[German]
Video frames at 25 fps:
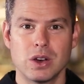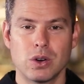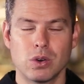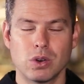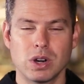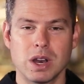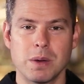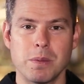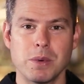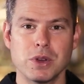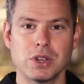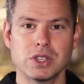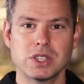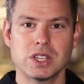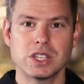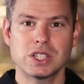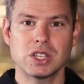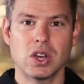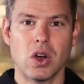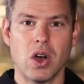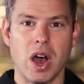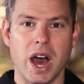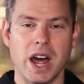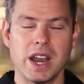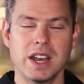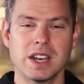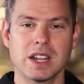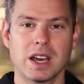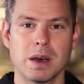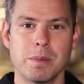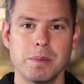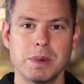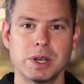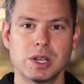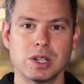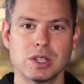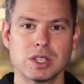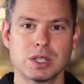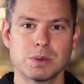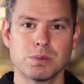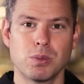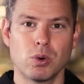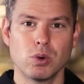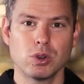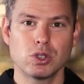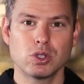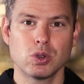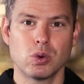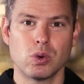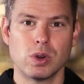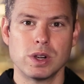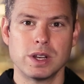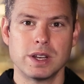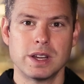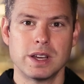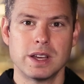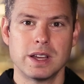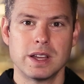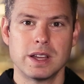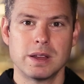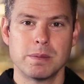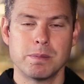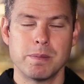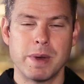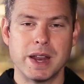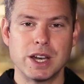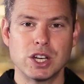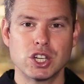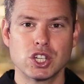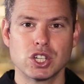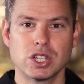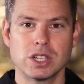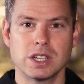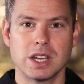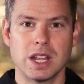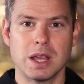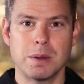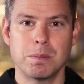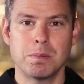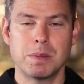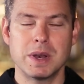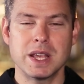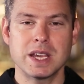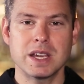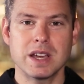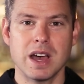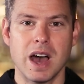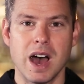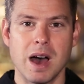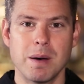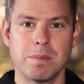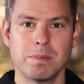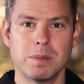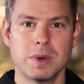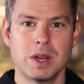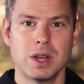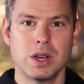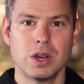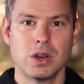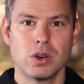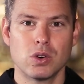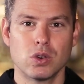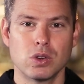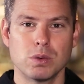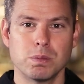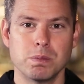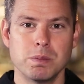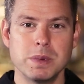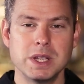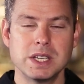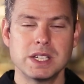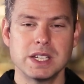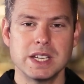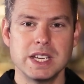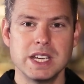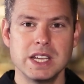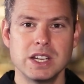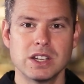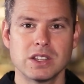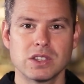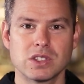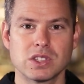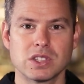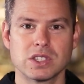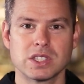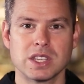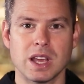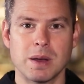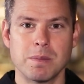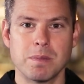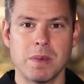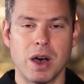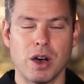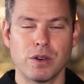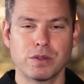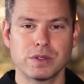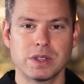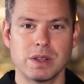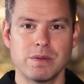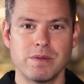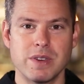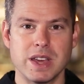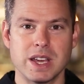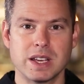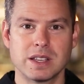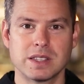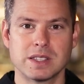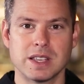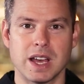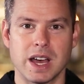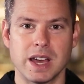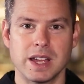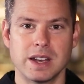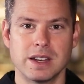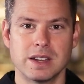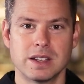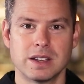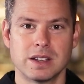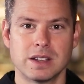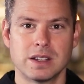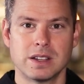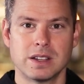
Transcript: oder möchte ich auch andere mit ins Boot holen, Menschen im Blick haben und mit ihnen zusammen auf dem Weg sein.